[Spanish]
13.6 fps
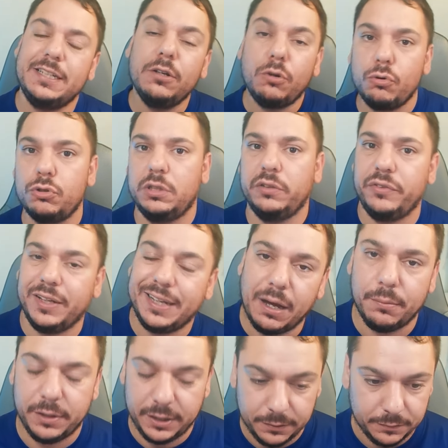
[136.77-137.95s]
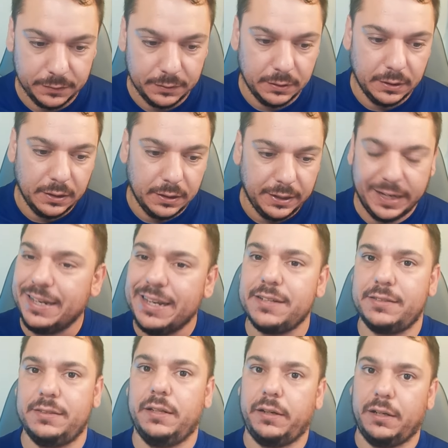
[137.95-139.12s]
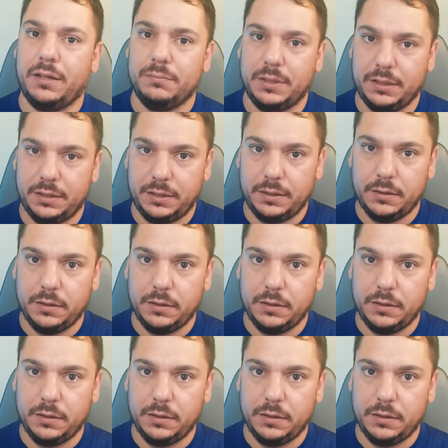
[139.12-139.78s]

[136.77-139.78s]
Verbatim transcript: injustificable en este Real Madrid.